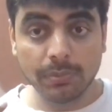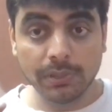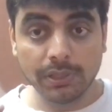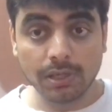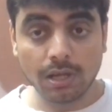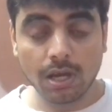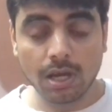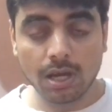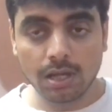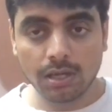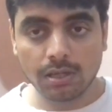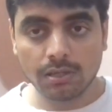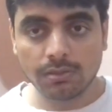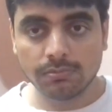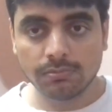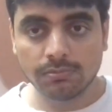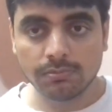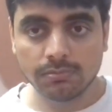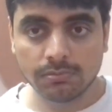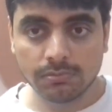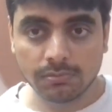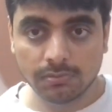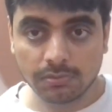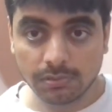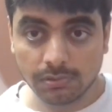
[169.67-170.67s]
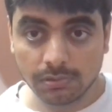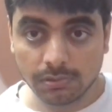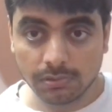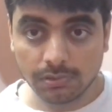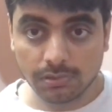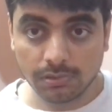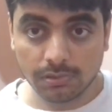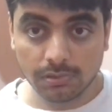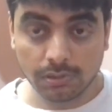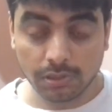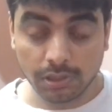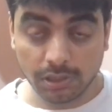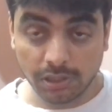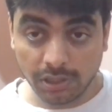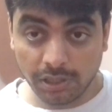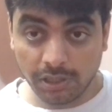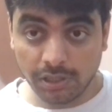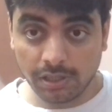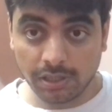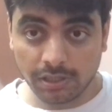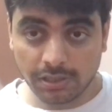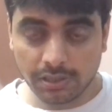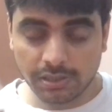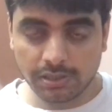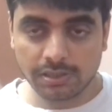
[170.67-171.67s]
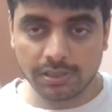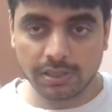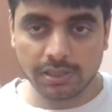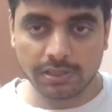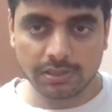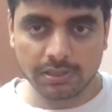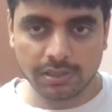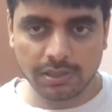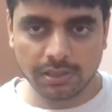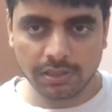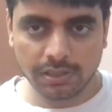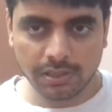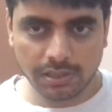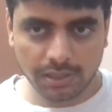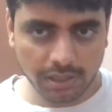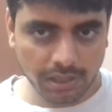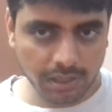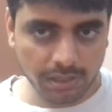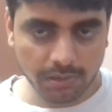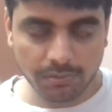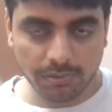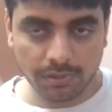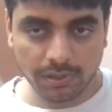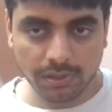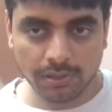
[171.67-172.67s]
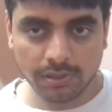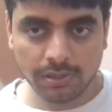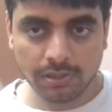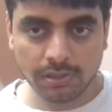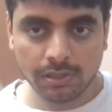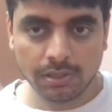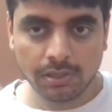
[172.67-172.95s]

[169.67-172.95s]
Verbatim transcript: बिना री रजिस्ट्रेशन किए हुए